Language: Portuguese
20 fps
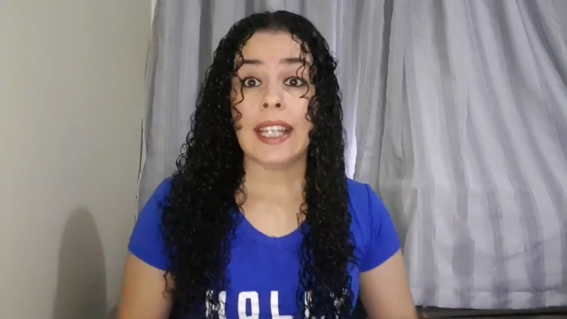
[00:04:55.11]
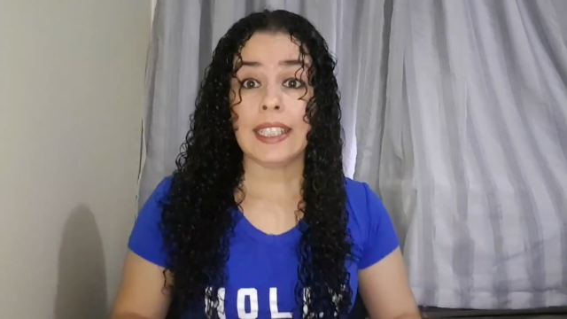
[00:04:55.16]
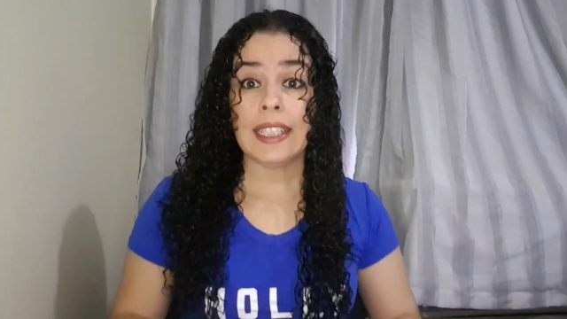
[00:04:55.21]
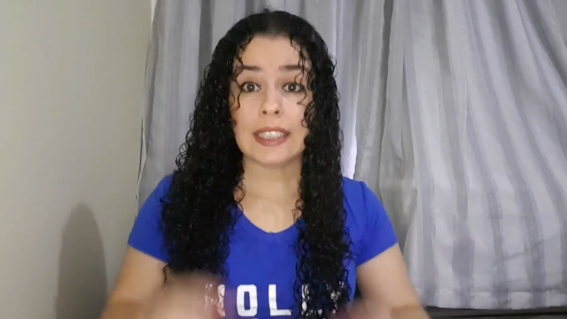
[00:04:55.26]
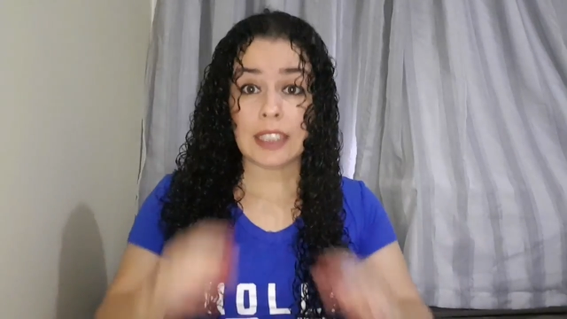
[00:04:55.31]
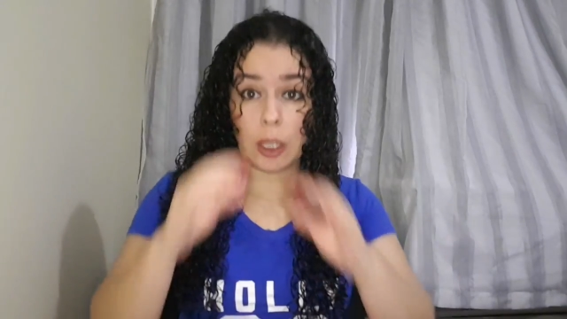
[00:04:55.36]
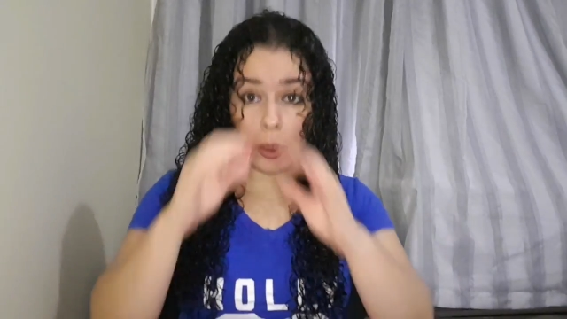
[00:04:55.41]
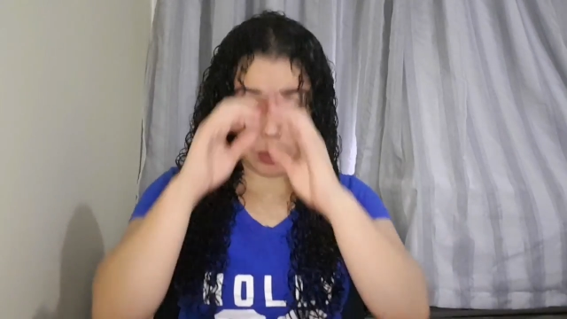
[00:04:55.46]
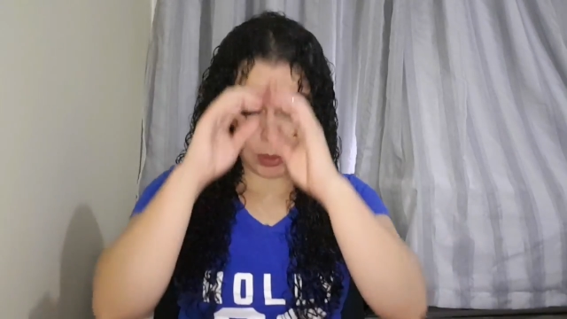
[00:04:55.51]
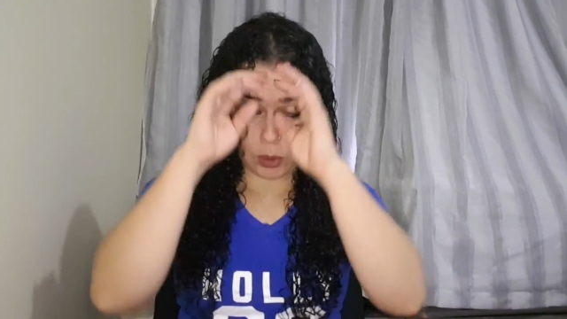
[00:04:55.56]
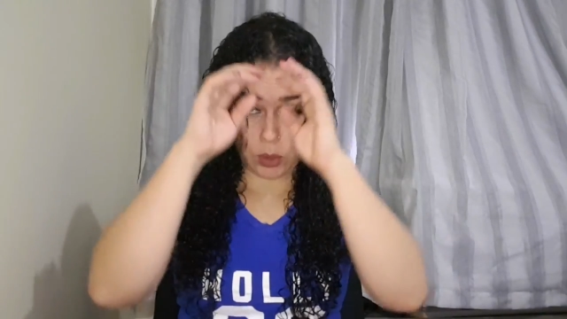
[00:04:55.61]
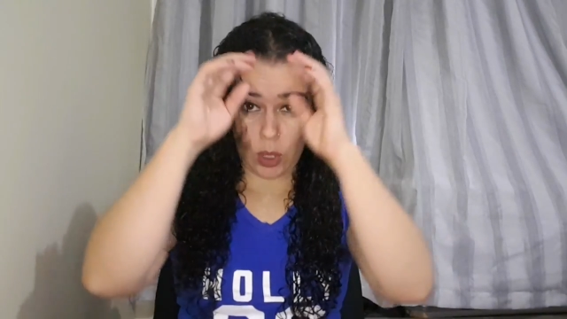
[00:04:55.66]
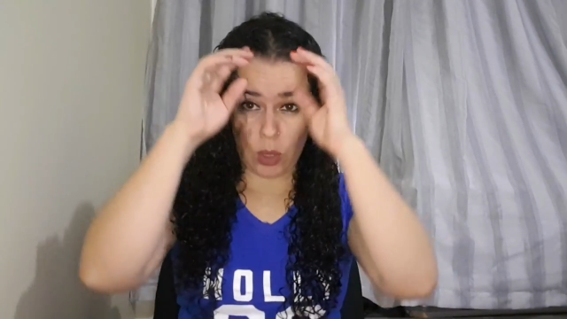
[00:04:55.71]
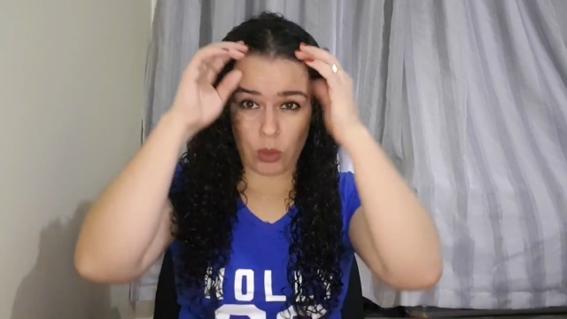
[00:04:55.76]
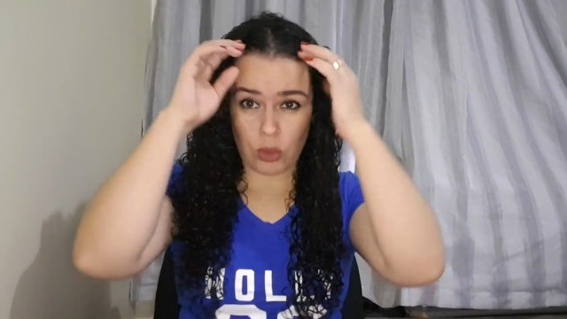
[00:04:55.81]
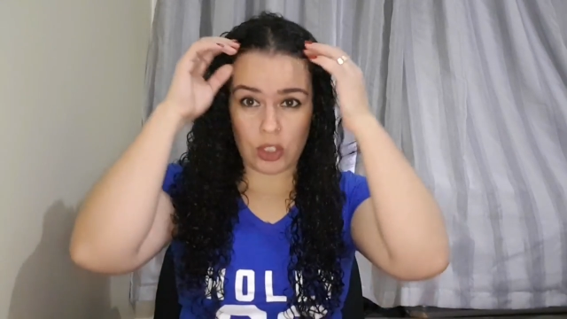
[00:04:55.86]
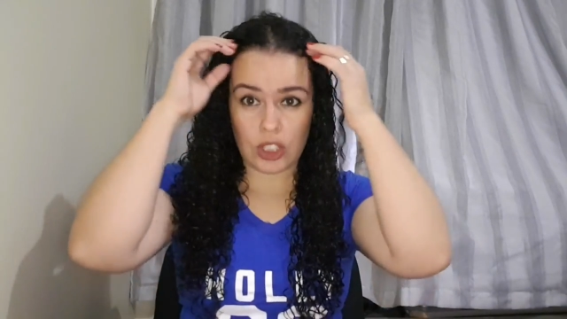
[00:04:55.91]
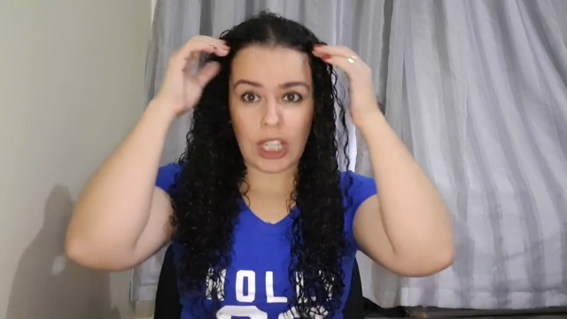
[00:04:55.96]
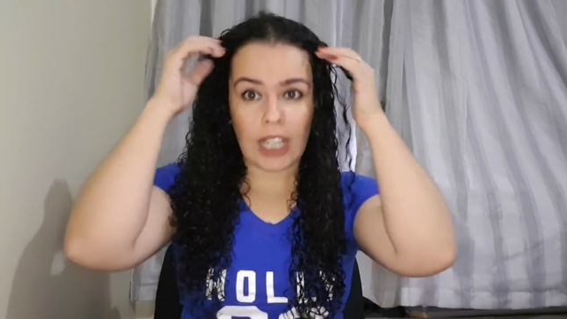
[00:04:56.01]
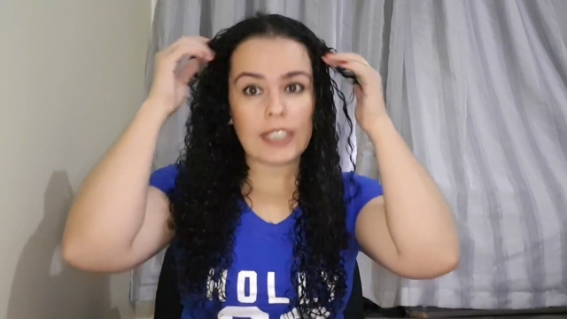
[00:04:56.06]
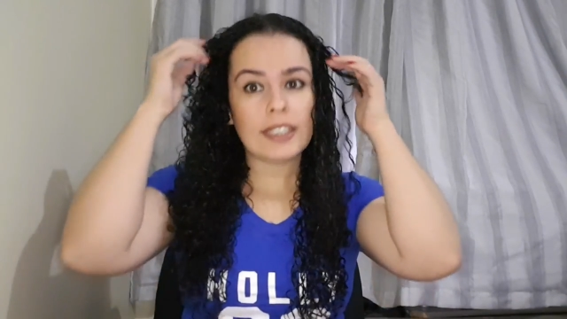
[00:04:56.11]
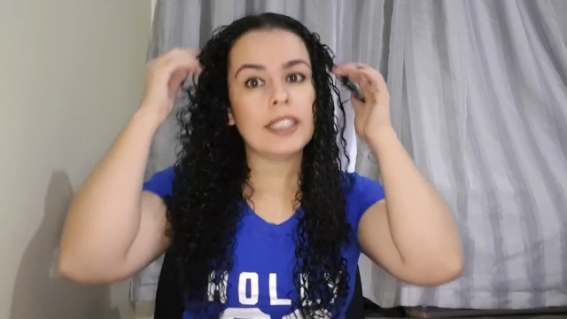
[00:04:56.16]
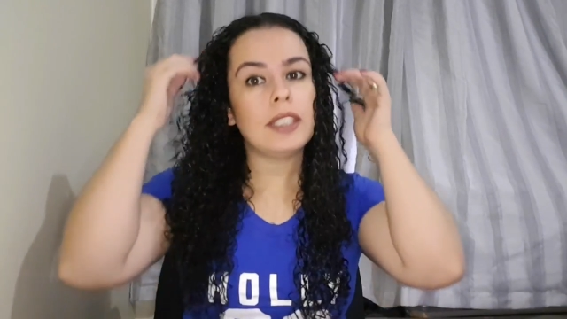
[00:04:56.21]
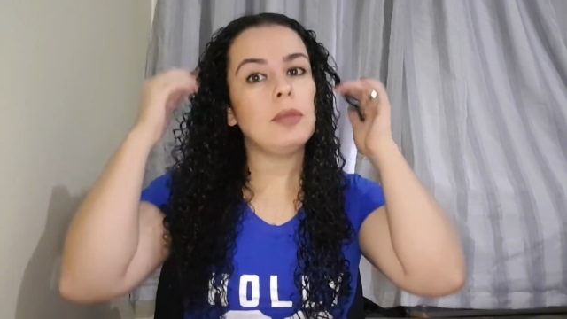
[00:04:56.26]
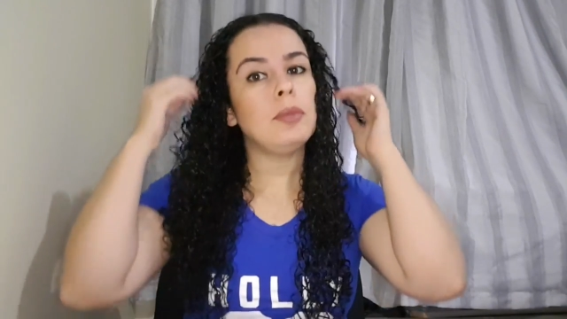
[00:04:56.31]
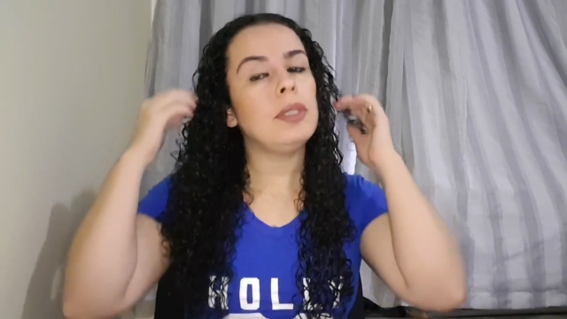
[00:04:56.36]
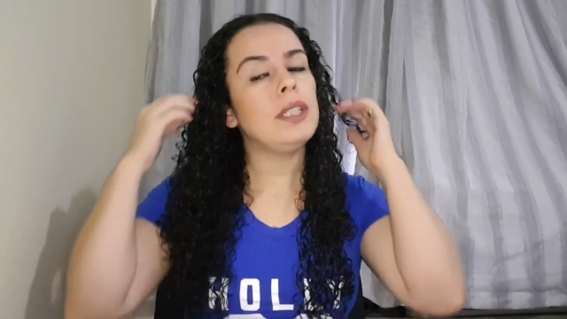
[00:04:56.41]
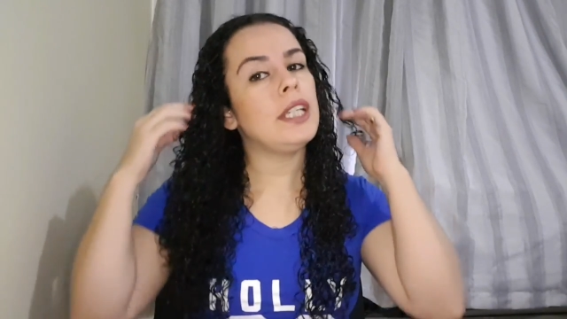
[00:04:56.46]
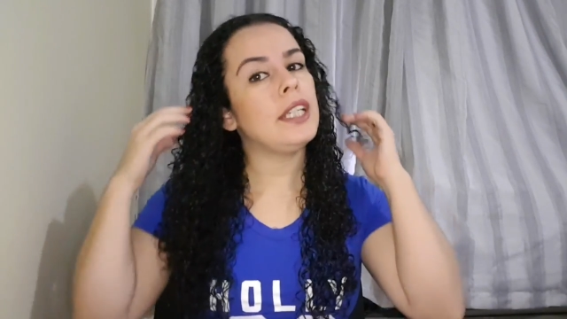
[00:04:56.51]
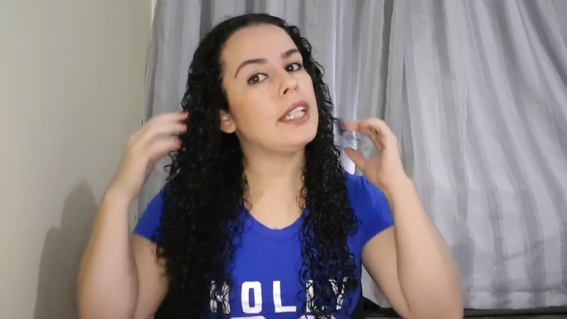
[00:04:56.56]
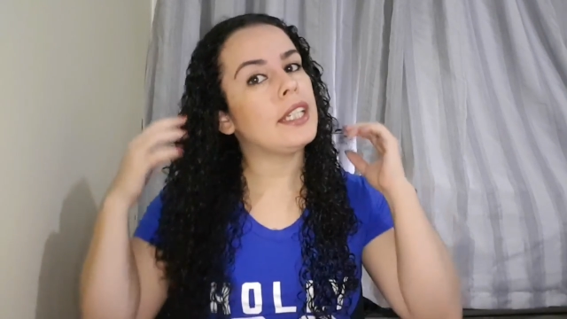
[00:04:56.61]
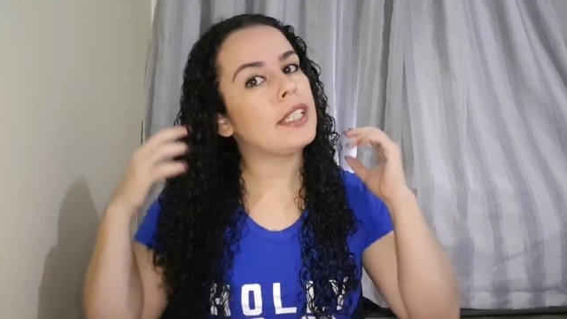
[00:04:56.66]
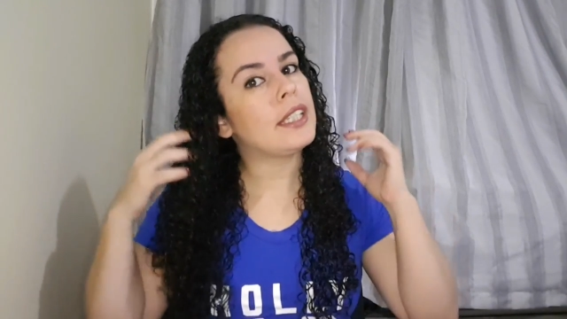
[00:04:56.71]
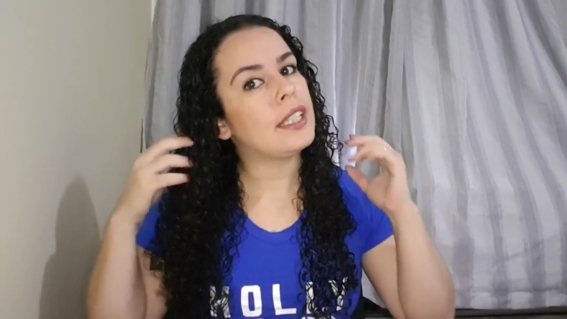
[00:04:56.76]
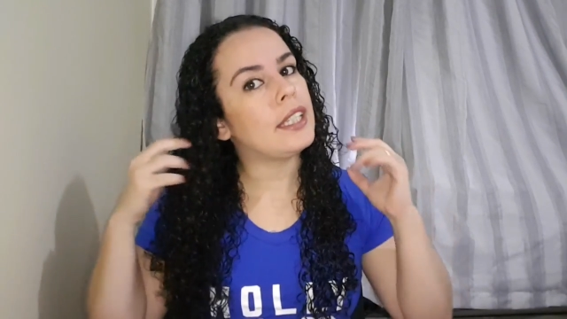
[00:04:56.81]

Então, pessoal, já terminei